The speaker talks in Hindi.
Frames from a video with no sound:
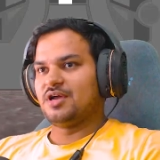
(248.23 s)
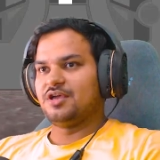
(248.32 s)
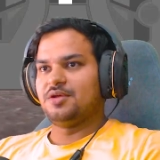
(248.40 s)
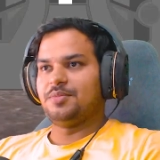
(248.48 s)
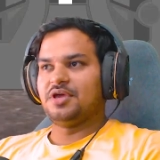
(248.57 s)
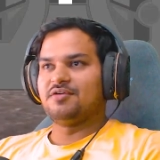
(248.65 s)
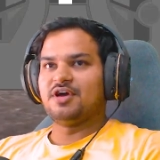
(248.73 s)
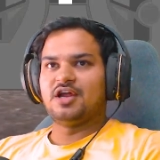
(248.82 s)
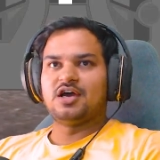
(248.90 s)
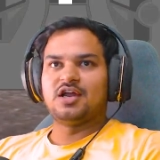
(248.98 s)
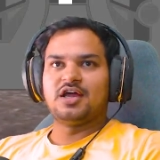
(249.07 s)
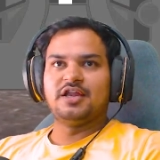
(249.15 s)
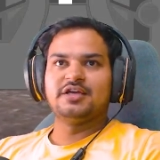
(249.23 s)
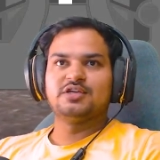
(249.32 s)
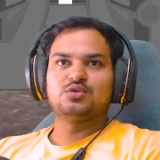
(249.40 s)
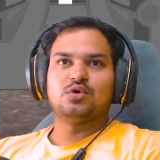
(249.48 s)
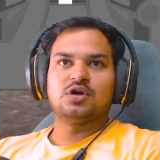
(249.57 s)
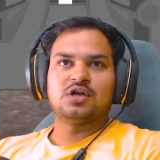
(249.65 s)
रिपेयर वगैरह करा लेंगे
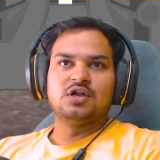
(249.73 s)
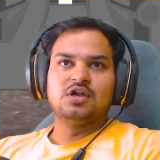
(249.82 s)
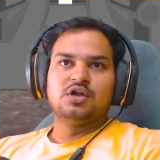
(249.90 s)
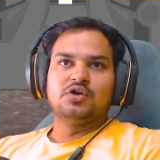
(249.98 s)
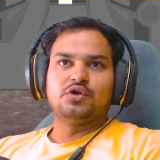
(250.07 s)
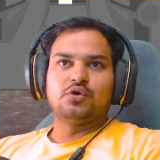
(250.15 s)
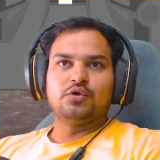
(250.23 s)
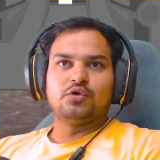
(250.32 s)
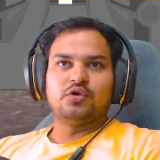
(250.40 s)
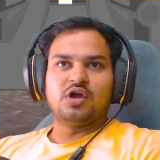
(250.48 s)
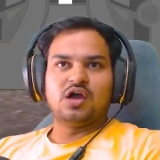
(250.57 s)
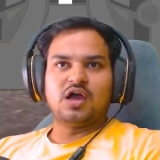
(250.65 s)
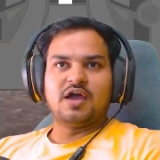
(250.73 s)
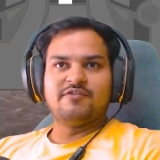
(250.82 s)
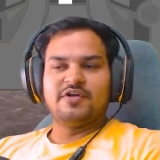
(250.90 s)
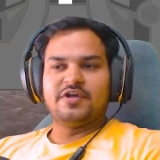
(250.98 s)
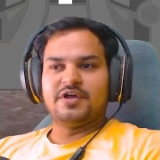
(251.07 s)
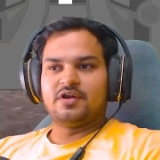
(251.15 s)
इसको अगर टोयोटा
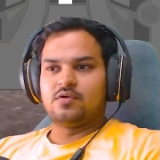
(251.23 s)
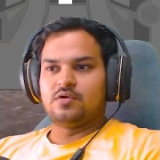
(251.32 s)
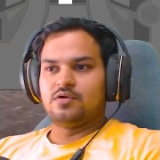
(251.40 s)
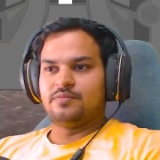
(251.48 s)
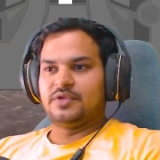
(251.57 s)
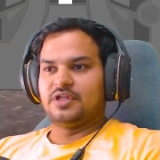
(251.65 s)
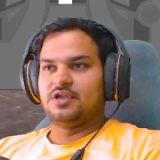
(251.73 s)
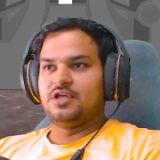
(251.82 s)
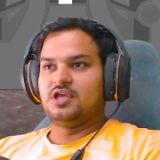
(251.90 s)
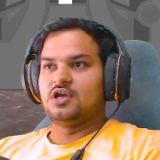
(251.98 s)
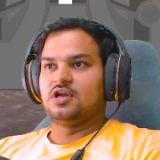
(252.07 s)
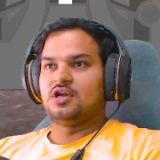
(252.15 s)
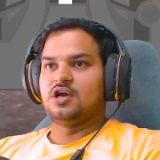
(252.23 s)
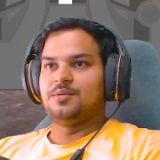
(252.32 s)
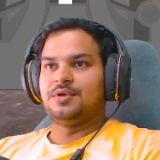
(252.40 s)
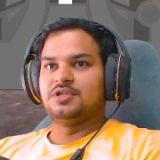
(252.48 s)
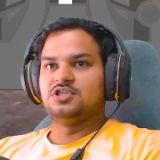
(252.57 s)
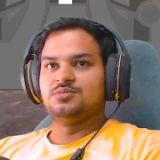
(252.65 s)
अवेयर पता नहीं क्या नाम
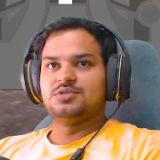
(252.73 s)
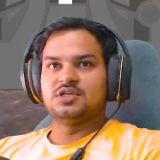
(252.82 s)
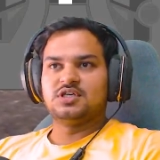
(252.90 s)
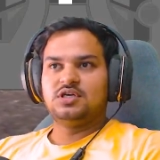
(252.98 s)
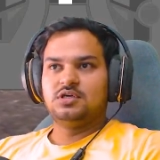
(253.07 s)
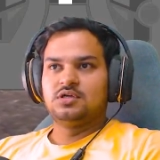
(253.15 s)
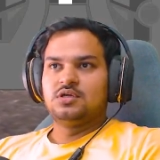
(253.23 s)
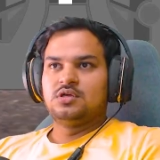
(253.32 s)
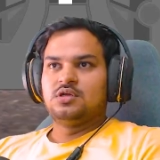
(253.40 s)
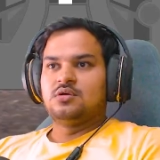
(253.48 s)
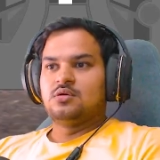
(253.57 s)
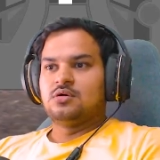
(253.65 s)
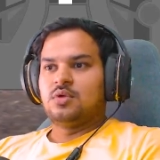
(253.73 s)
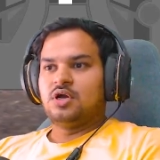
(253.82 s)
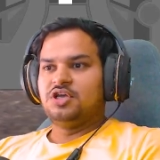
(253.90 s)
है अजीब सा सा बाकी